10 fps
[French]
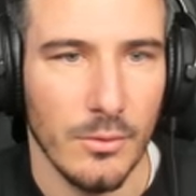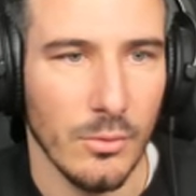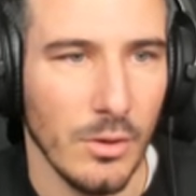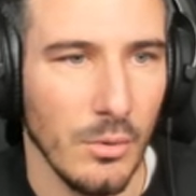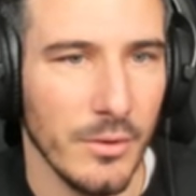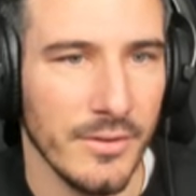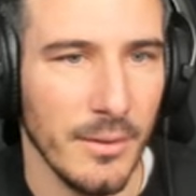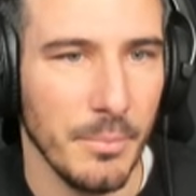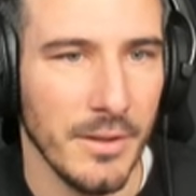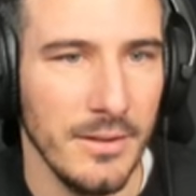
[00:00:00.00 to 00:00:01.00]
Donc là, on les
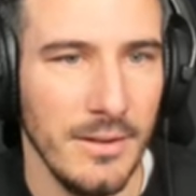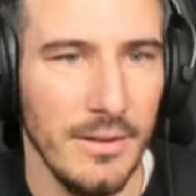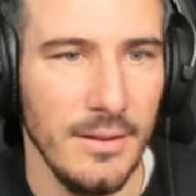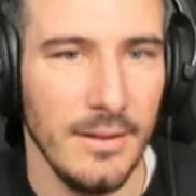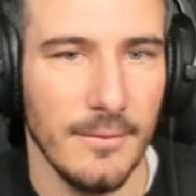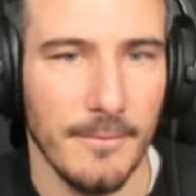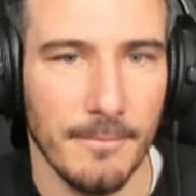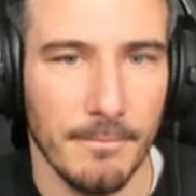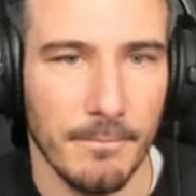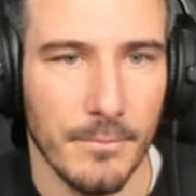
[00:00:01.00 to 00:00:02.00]
a pris.
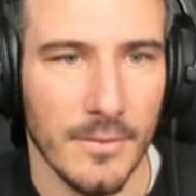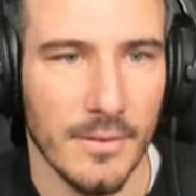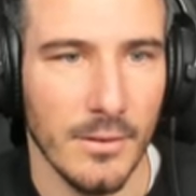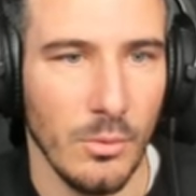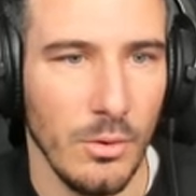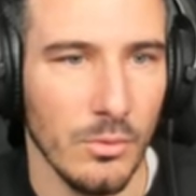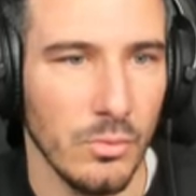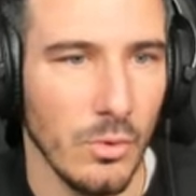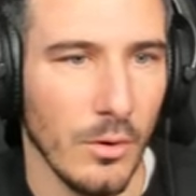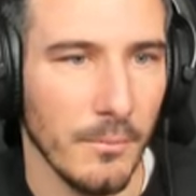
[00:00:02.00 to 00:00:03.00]
Zéro en
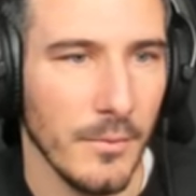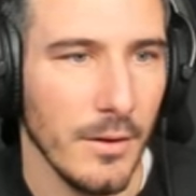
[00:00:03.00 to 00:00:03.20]
cours.